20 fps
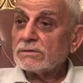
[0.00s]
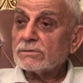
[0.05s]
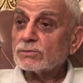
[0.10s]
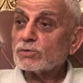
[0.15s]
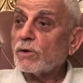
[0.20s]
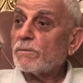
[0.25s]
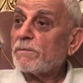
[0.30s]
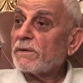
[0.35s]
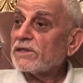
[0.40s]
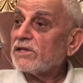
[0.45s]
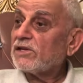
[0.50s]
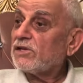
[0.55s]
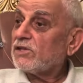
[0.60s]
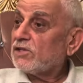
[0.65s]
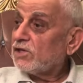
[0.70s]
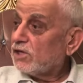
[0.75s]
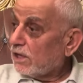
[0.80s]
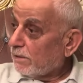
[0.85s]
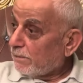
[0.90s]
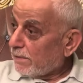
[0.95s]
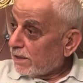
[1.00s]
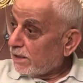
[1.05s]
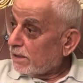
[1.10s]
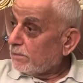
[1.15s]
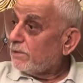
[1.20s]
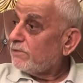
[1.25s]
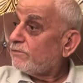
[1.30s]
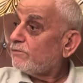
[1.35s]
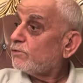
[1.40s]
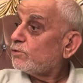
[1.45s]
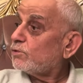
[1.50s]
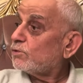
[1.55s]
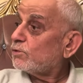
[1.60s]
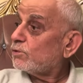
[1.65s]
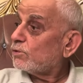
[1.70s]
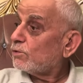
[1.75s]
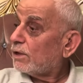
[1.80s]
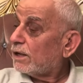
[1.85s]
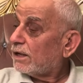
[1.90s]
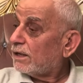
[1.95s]
sohbetini dinlemen de bir
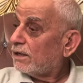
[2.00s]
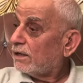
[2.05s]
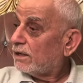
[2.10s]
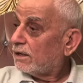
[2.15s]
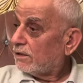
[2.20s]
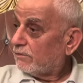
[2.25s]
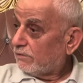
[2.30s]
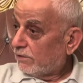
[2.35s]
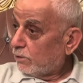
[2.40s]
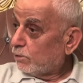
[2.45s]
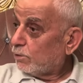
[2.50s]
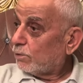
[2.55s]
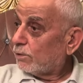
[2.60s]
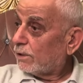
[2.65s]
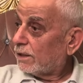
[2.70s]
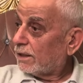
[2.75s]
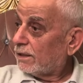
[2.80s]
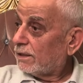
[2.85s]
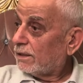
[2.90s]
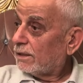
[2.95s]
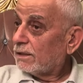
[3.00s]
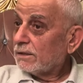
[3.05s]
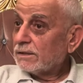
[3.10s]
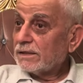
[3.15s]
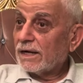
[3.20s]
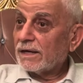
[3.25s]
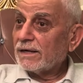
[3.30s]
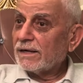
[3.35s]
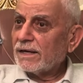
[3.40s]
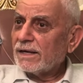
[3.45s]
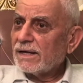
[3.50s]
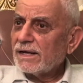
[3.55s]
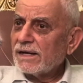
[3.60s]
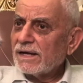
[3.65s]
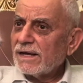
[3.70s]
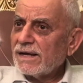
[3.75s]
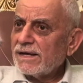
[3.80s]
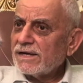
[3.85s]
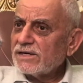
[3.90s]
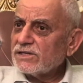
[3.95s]
fiyurla fiyurla Yani
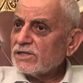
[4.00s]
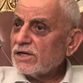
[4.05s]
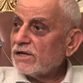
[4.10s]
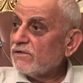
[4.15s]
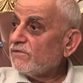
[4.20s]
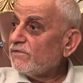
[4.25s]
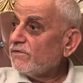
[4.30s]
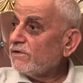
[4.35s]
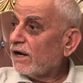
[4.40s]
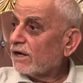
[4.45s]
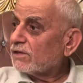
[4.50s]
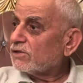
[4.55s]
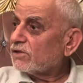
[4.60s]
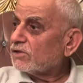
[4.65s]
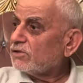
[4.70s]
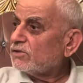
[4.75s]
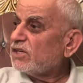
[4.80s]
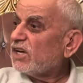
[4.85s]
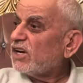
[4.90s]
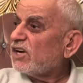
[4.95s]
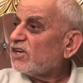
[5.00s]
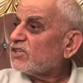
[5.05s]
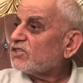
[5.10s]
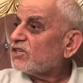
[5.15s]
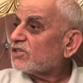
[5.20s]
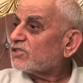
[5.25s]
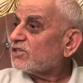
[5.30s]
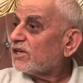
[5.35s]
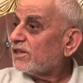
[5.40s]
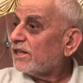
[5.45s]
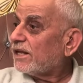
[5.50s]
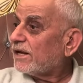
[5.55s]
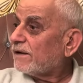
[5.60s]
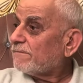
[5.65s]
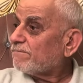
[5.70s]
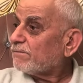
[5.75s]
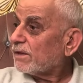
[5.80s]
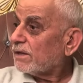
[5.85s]
her şey artık gelişecek sende.